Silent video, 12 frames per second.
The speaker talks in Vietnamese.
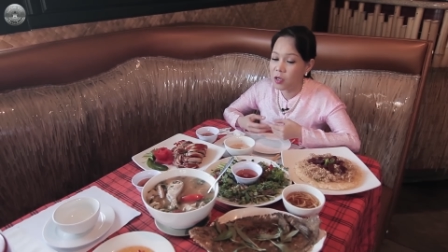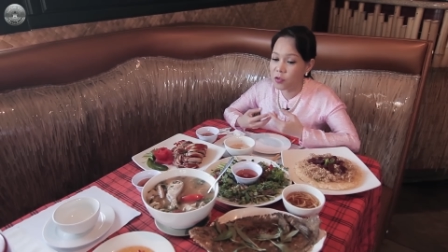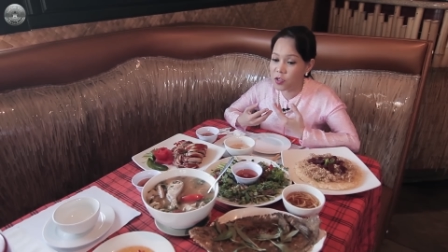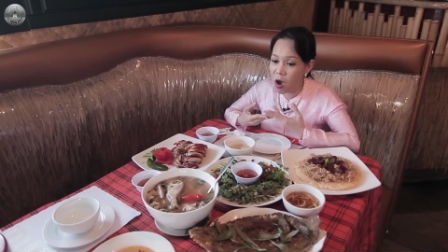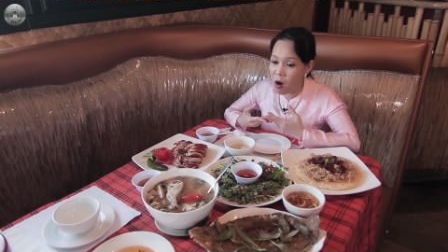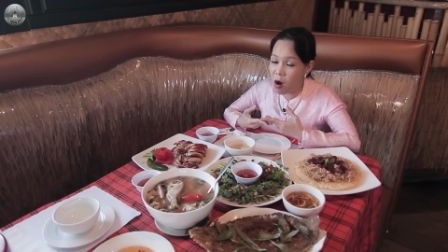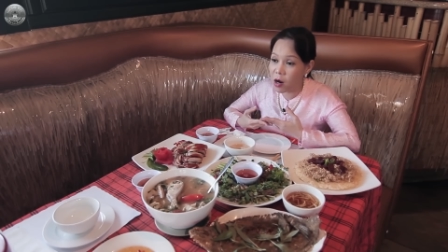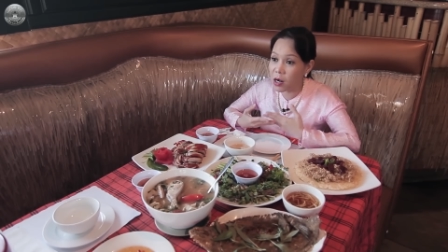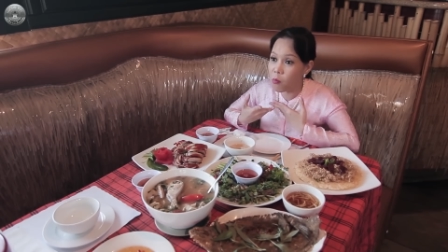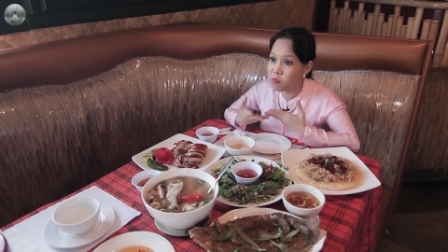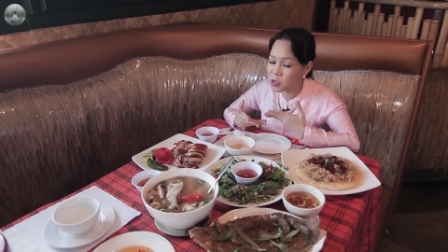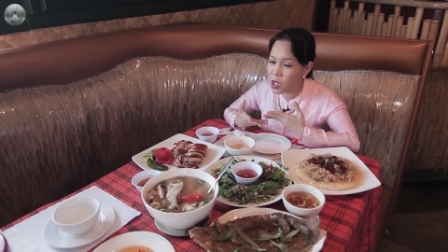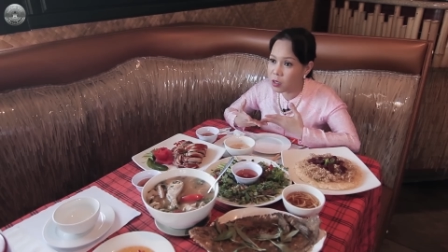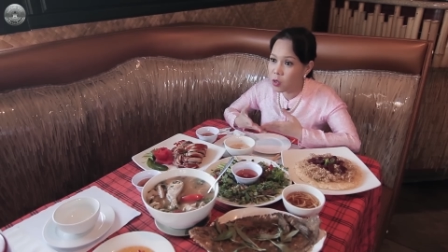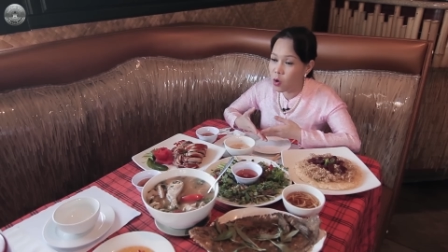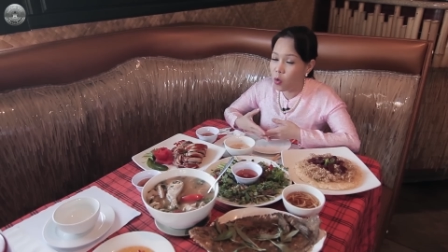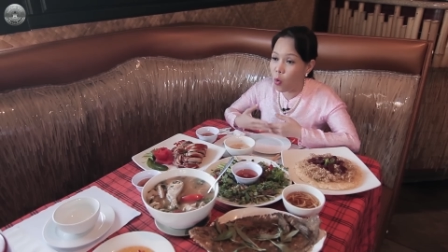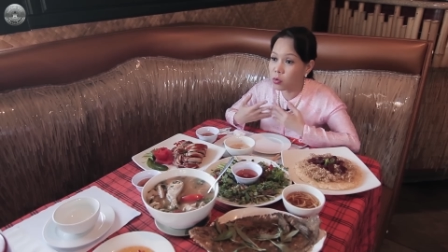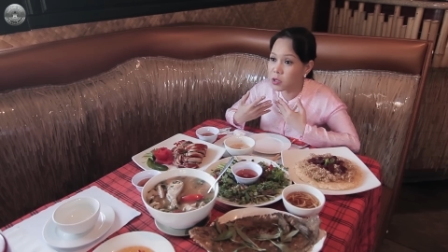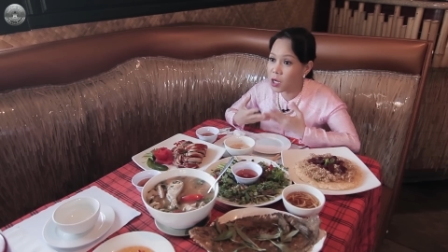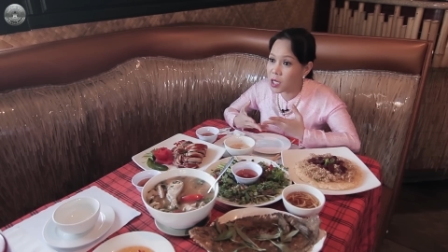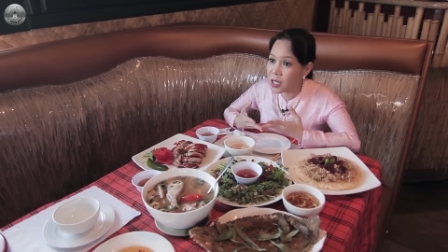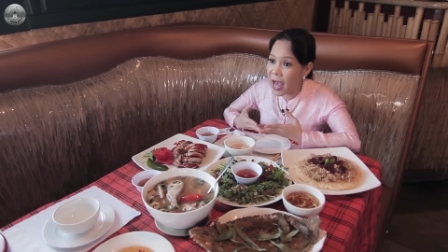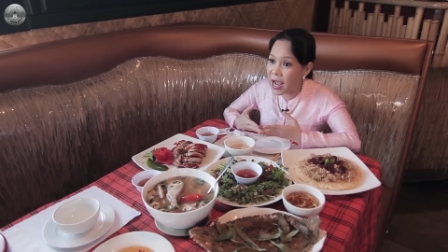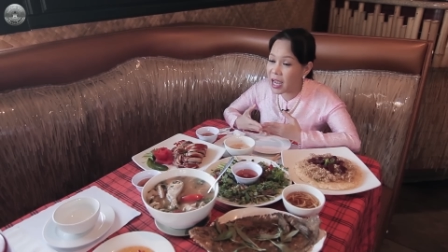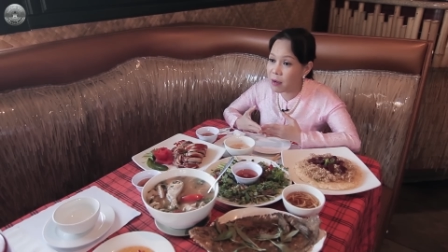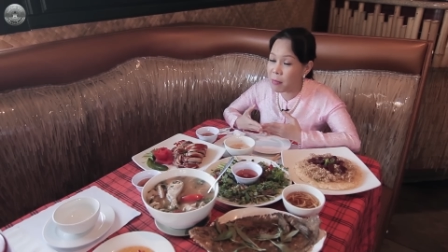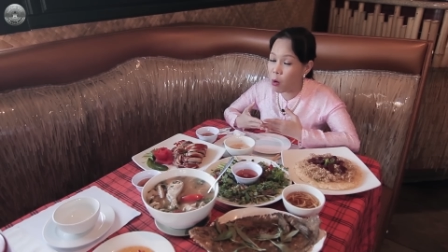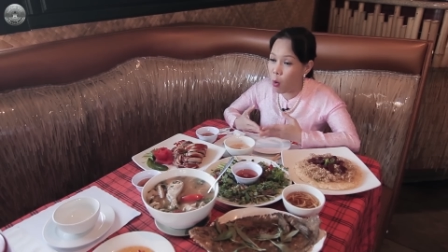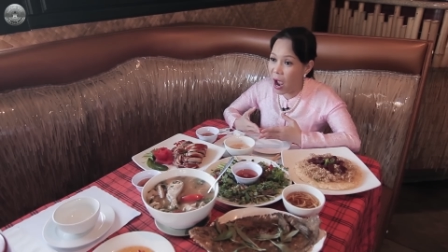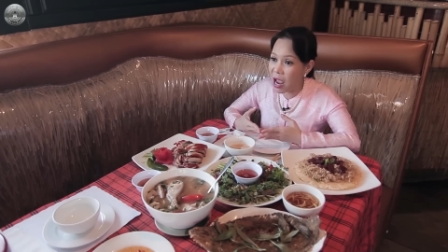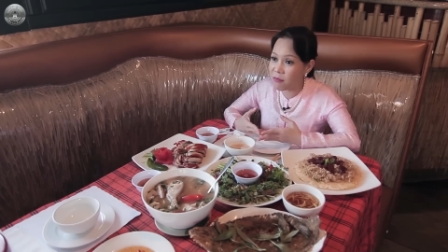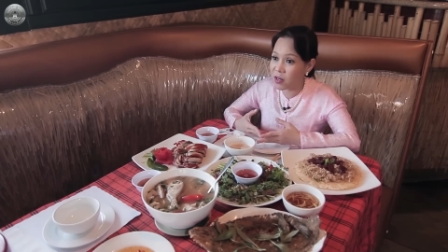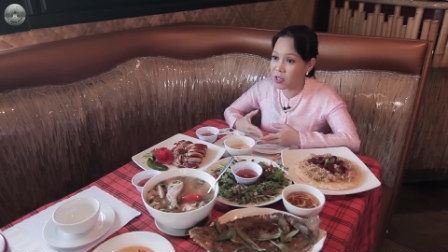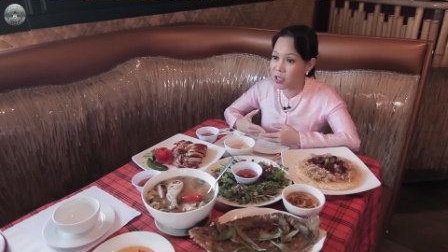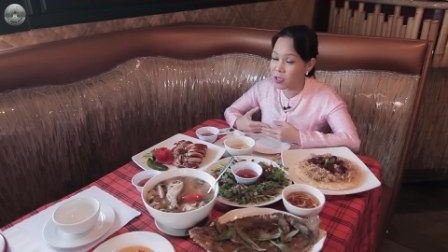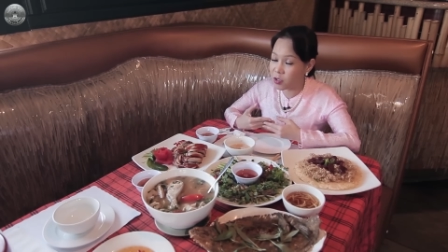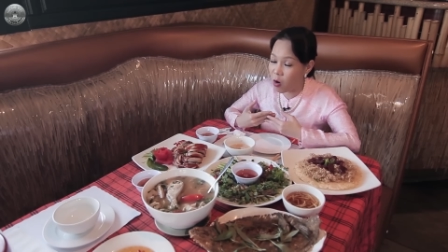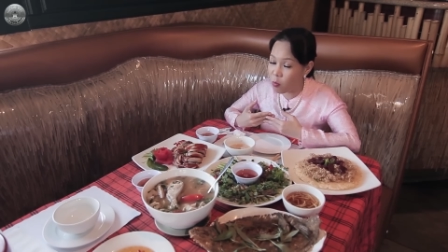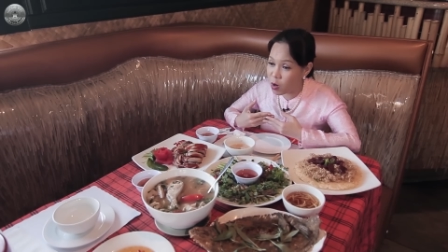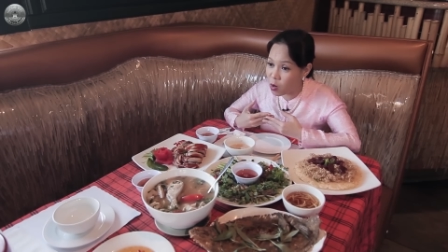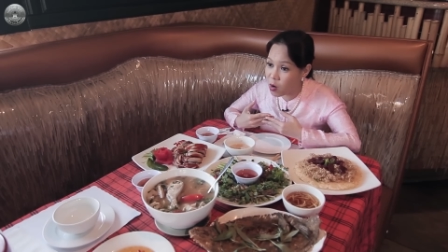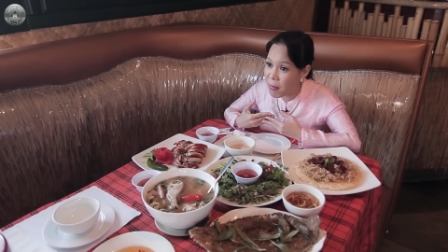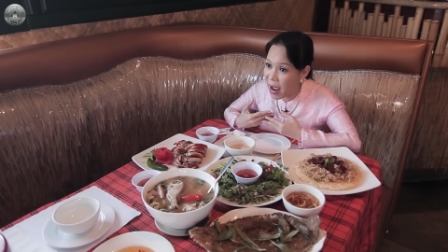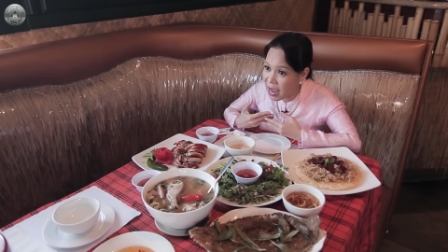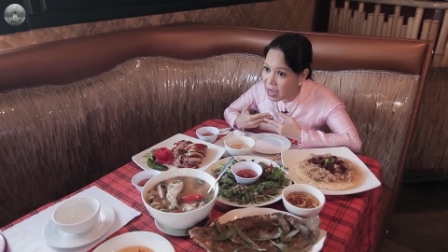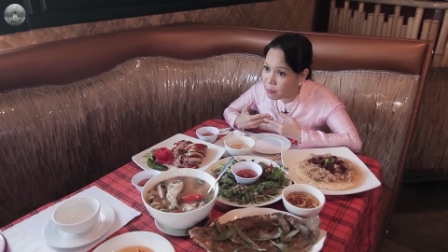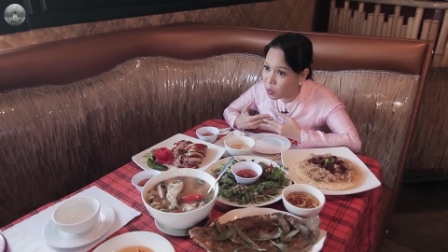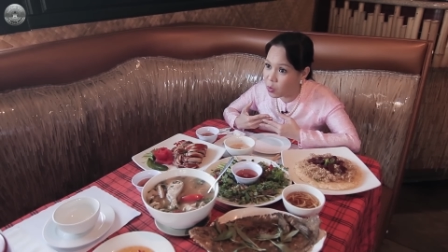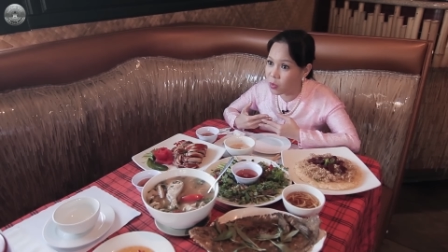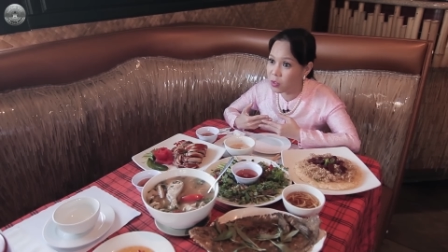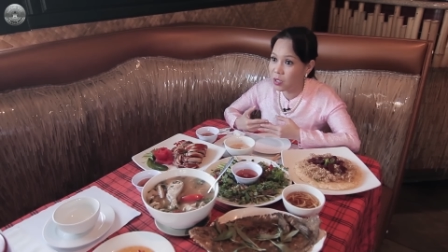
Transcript: do công thức của tất cả các bà ngoại và riêng con đó có má em luôn.